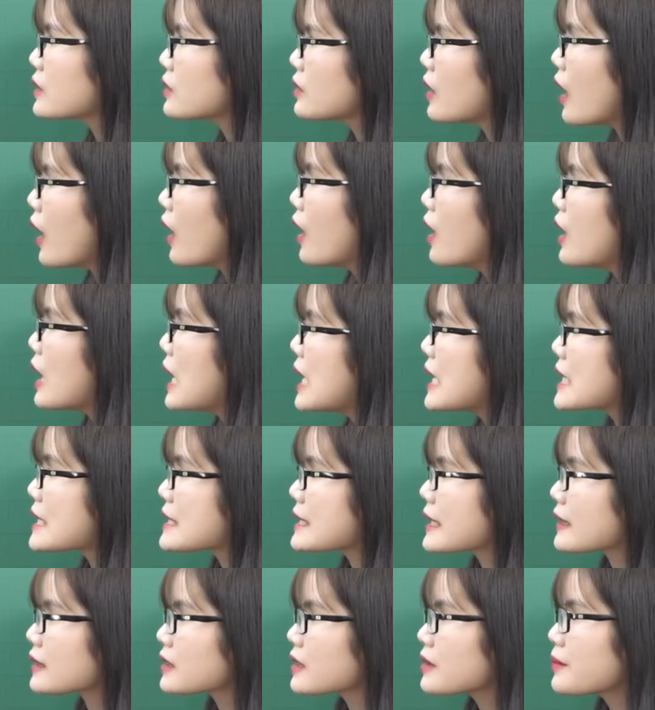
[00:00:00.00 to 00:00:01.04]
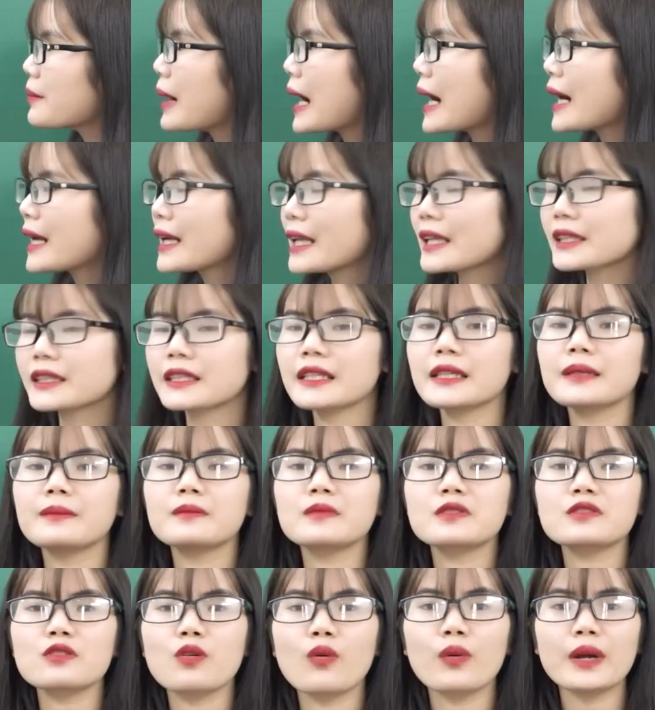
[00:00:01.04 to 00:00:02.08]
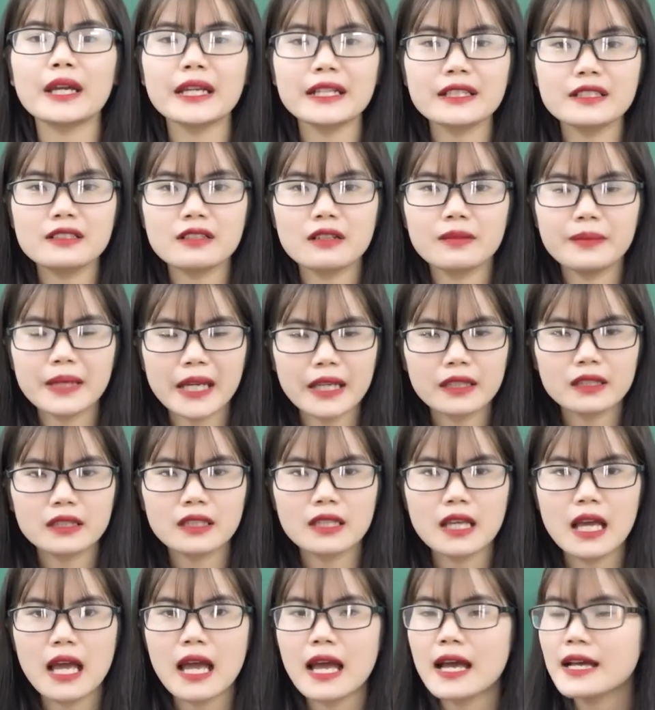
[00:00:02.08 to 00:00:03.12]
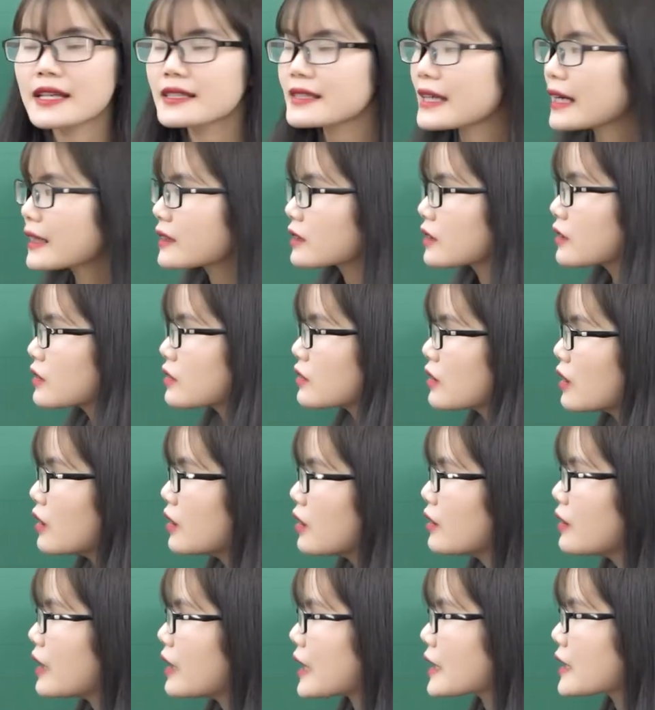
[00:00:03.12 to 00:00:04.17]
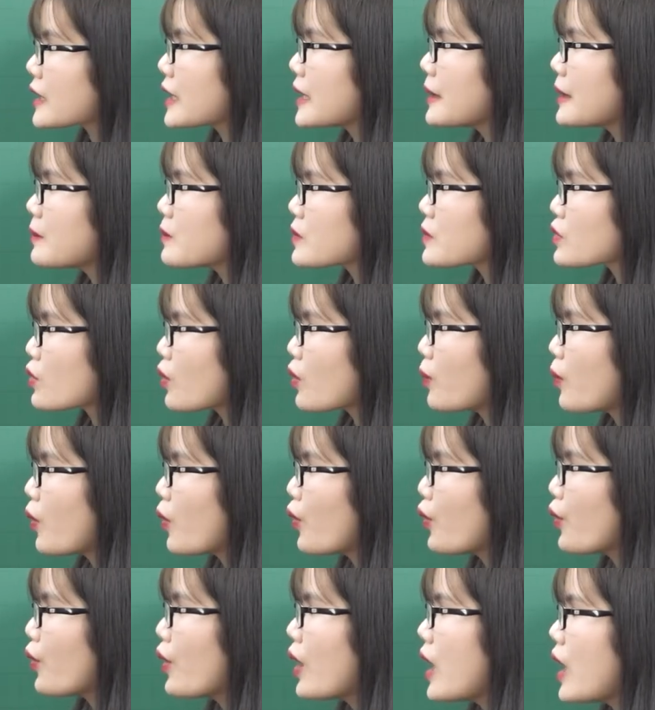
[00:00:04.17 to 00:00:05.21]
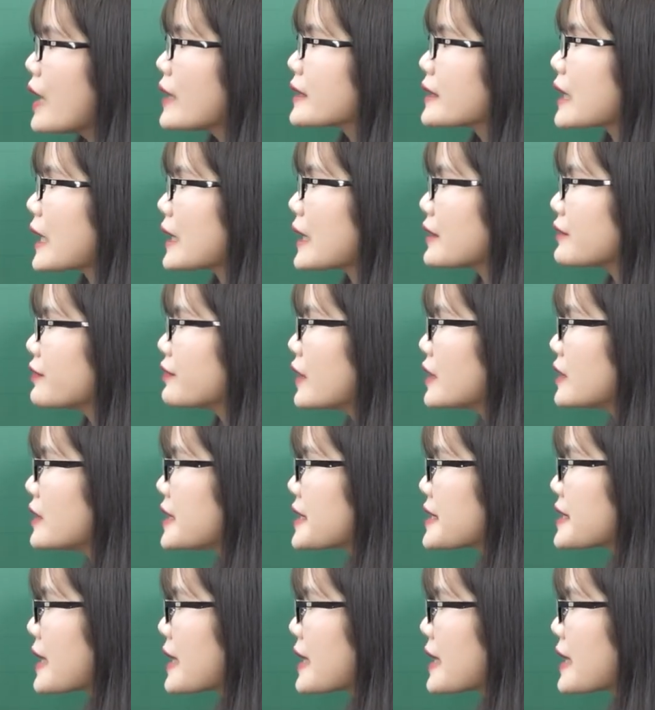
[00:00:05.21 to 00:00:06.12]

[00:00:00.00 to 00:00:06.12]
thừa. Dạng thứ ba là tìm số x chưa biết. Dạng thứ tư là tìm số mũ, thành phần